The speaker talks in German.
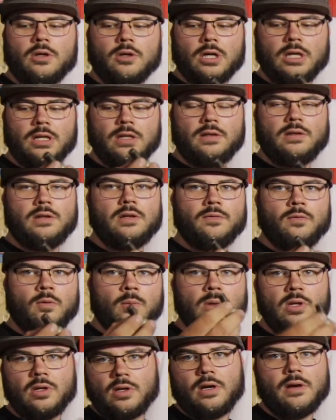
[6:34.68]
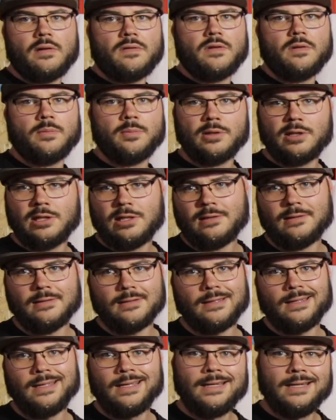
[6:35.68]
Kann ich die vom E30
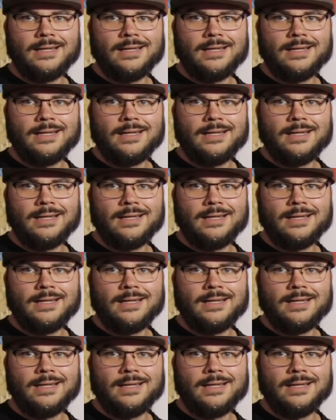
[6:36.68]
behalten?